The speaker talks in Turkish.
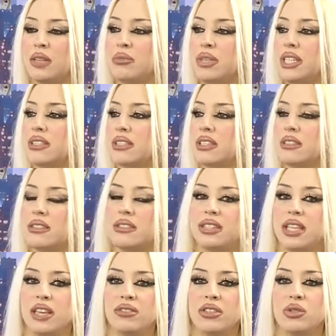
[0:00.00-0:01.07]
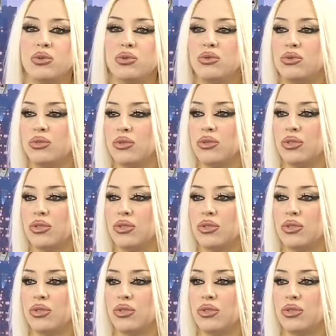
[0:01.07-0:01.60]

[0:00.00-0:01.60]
Bir insanın sevgi gücünü